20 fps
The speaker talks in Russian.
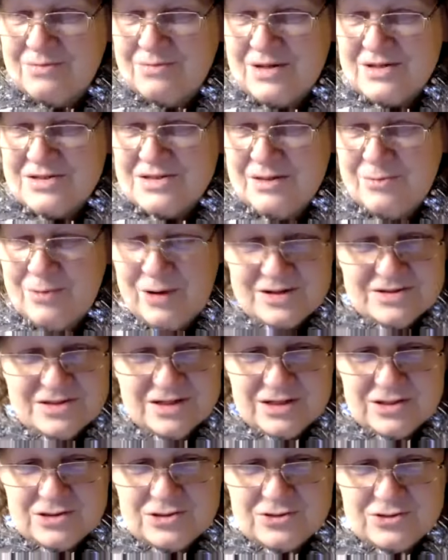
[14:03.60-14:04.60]
местные
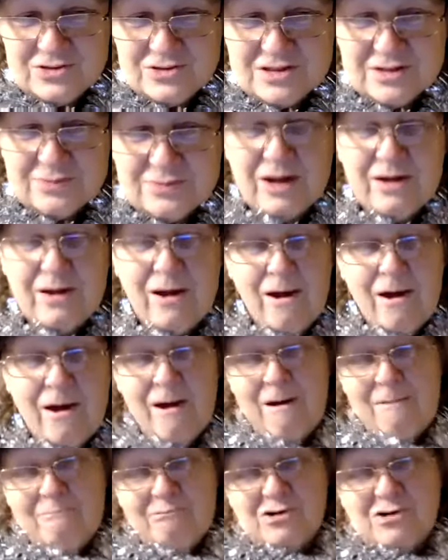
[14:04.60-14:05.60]
праздники чужими.
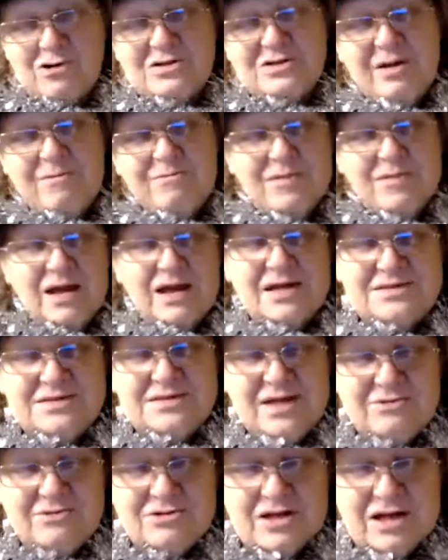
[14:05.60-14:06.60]
Можно
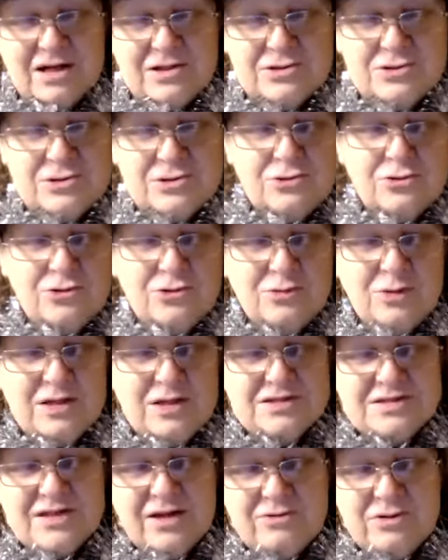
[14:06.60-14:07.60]
оставить костюмы,
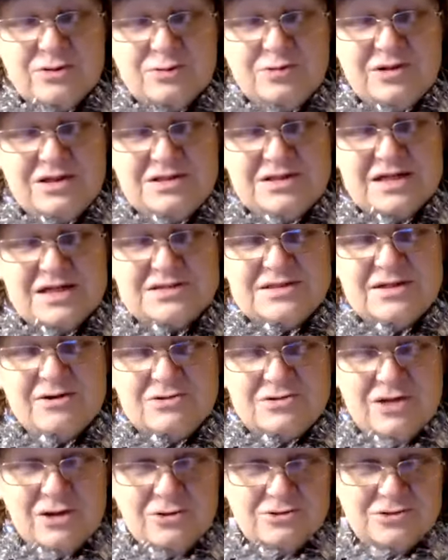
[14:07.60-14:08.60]
оставить быт,
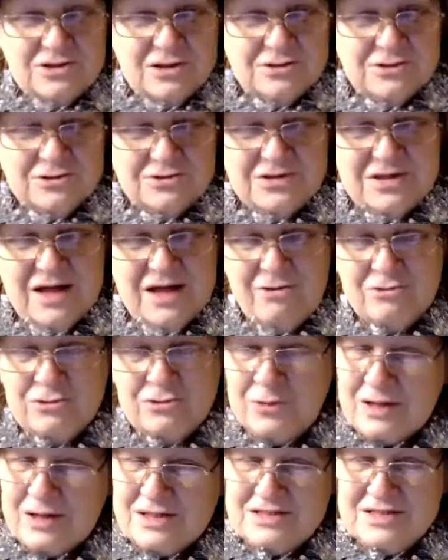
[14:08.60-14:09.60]
оставить орудие труда.
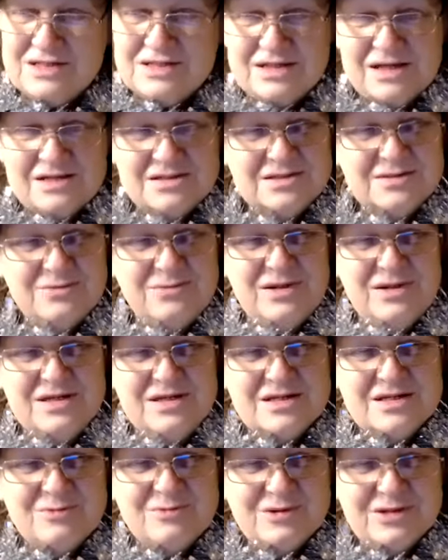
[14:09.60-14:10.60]
Вот праздники надо
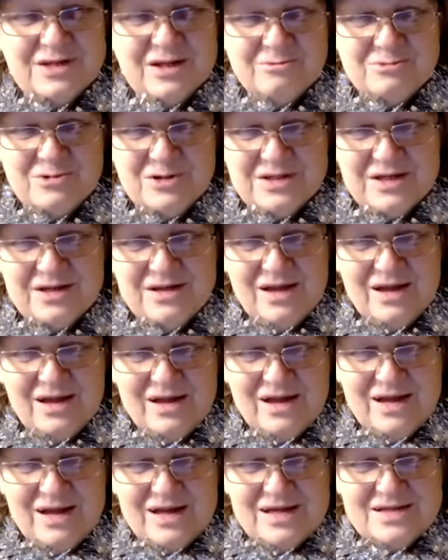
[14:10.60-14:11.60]
заменить, потому что
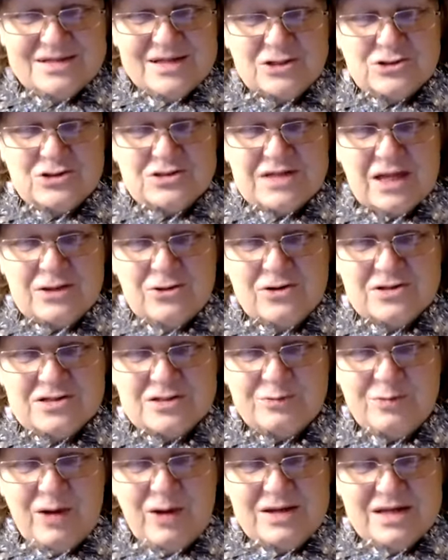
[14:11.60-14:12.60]
и сразу
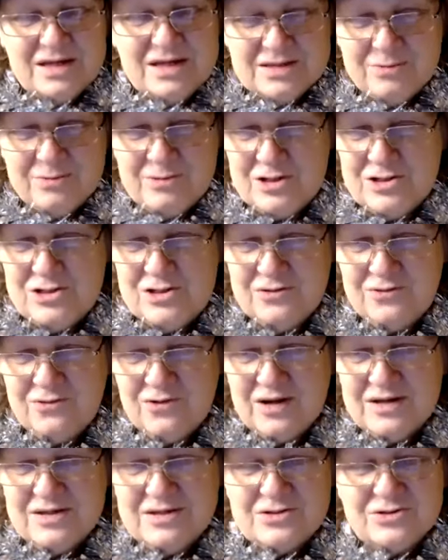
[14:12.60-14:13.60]
становится понятным, для чего
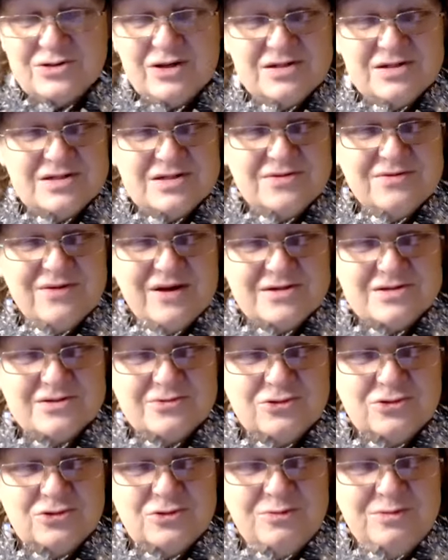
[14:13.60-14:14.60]
они, что они
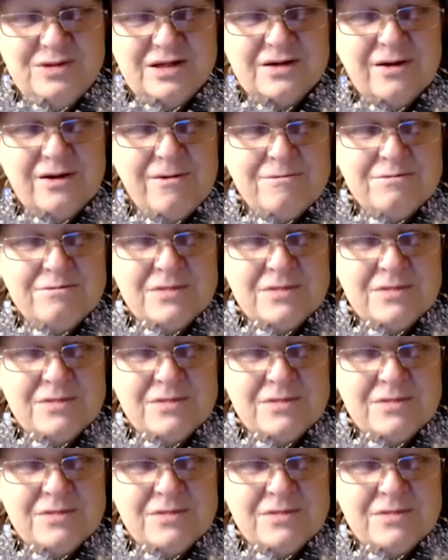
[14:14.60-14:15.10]
связывают мир